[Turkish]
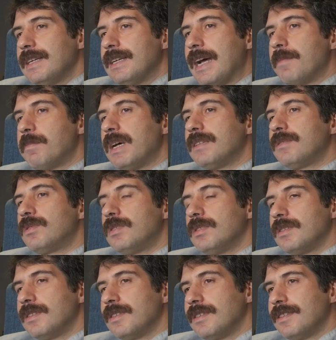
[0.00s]
Yani ben
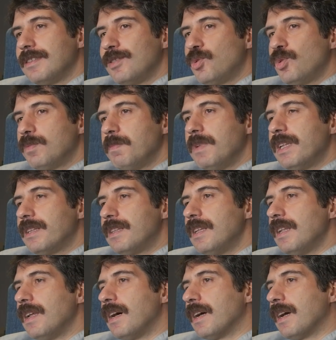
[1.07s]
e, Türk
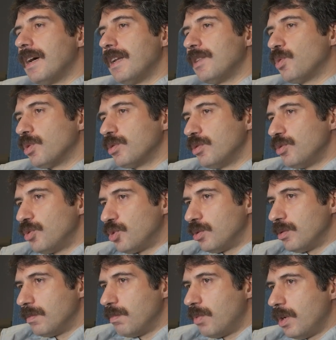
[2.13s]
milletine de hakaret olduğunu
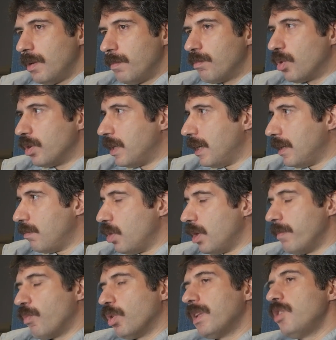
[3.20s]
düşünüyorum böyle bir model. Böyle
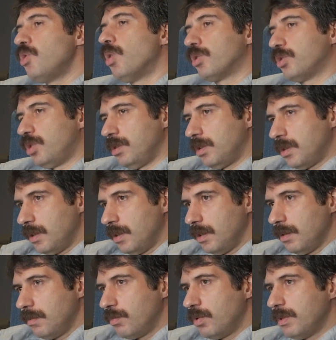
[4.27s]
bir model yok çünkü.
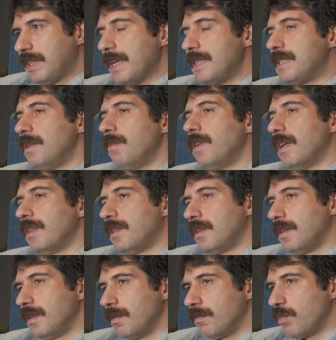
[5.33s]
Bu teslimiyet
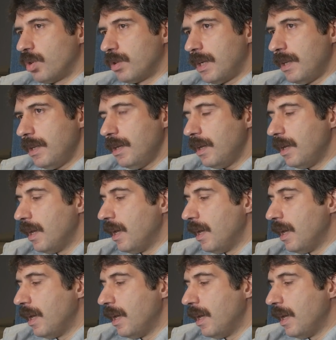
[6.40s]
modeli.